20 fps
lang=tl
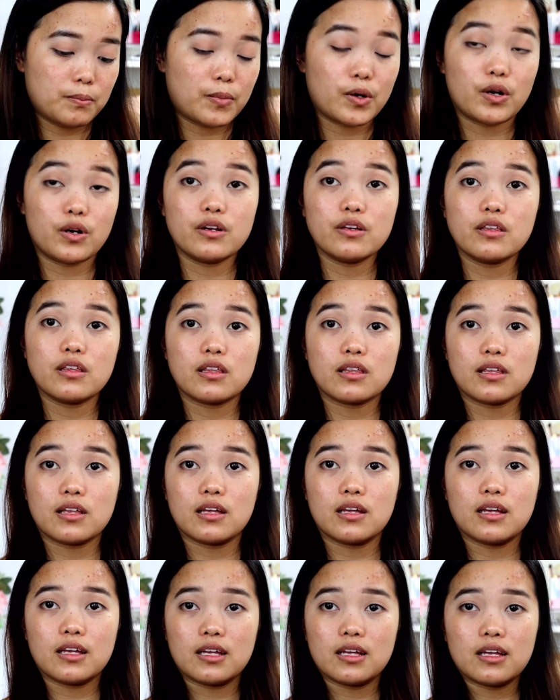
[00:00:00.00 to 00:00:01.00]
Upper.
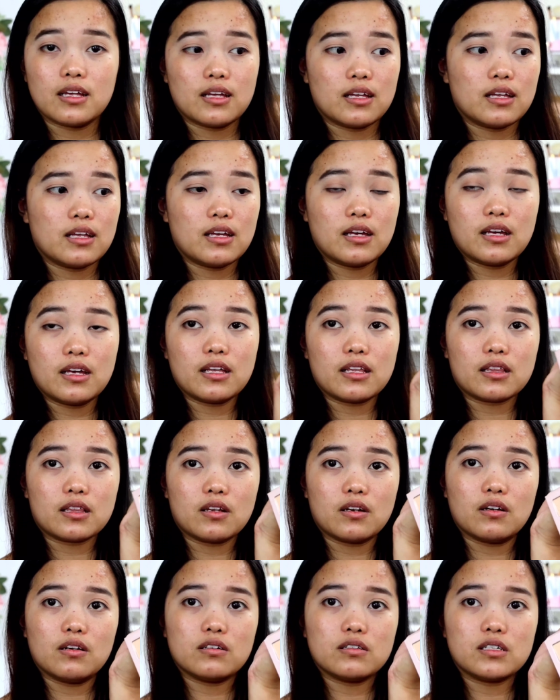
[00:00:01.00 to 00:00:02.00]

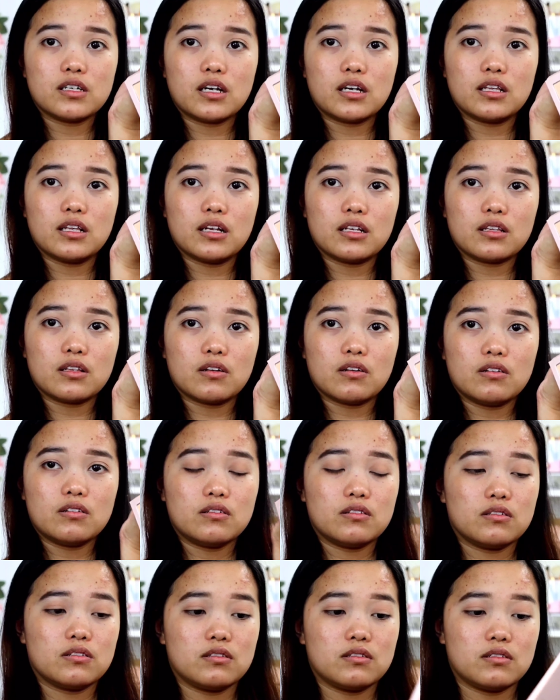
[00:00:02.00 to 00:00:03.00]
Itong shade na
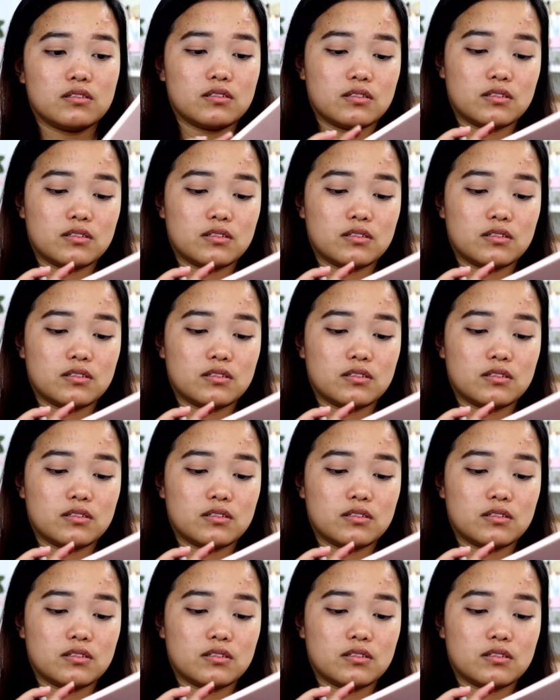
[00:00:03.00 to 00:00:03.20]
to.